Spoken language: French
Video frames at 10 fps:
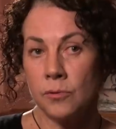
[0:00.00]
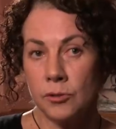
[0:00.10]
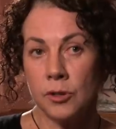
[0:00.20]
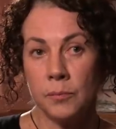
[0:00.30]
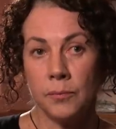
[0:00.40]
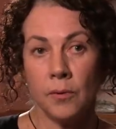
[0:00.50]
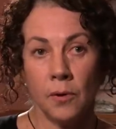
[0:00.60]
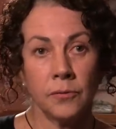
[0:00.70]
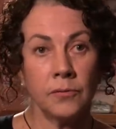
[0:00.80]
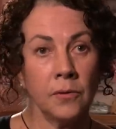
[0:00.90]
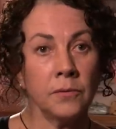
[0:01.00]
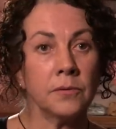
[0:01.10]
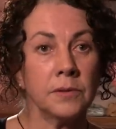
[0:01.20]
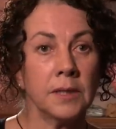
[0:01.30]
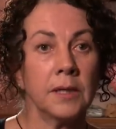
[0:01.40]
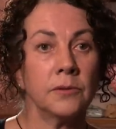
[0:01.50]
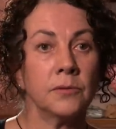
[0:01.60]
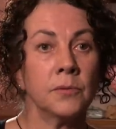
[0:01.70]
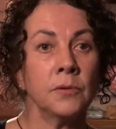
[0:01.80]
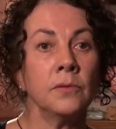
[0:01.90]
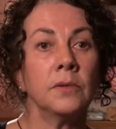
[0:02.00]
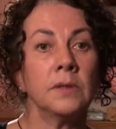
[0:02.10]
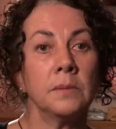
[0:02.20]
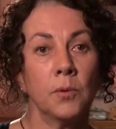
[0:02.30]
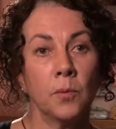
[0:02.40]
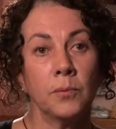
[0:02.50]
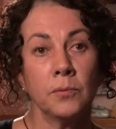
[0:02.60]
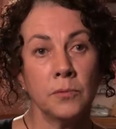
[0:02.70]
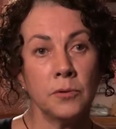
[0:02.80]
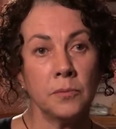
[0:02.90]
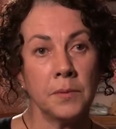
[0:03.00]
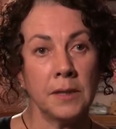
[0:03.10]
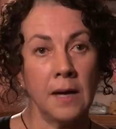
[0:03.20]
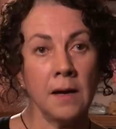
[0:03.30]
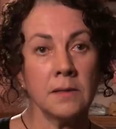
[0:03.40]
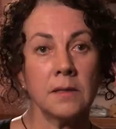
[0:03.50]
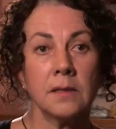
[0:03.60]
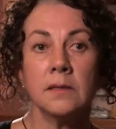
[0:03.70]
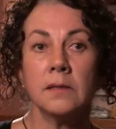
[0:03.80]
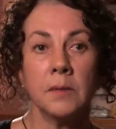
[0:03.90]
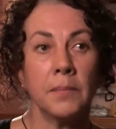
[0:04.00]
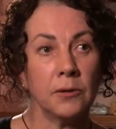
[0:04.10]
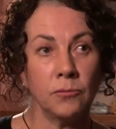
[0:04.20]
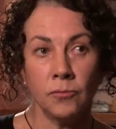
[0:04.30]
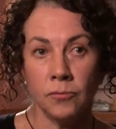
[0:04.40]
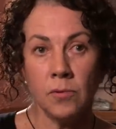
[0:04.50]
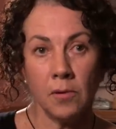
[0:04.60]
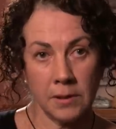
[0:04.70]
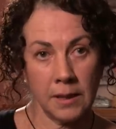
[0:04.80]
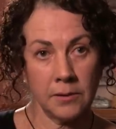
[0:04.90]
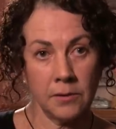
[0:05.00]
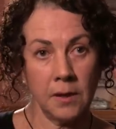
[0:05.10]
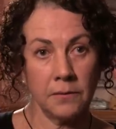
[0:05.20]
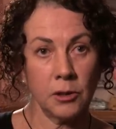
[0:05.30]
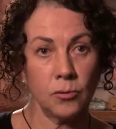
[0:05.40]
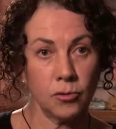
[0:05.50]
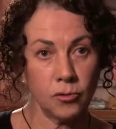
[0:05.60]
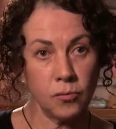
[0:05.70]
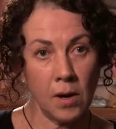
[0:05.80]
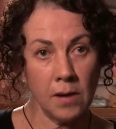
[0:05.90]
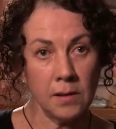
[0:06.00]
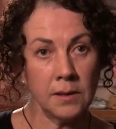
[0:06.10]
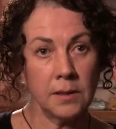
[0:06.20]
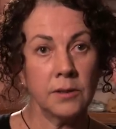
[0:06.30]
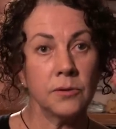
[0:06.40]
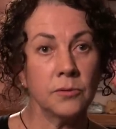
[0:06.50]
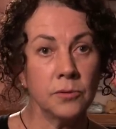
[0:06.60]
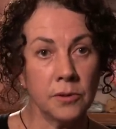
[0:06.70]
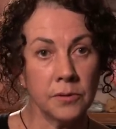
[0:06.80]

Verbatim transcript: ce que j'ai pu entendre directement des propos de M. Picard, c'est qu'il n'était pas du tout en accord avec le choix du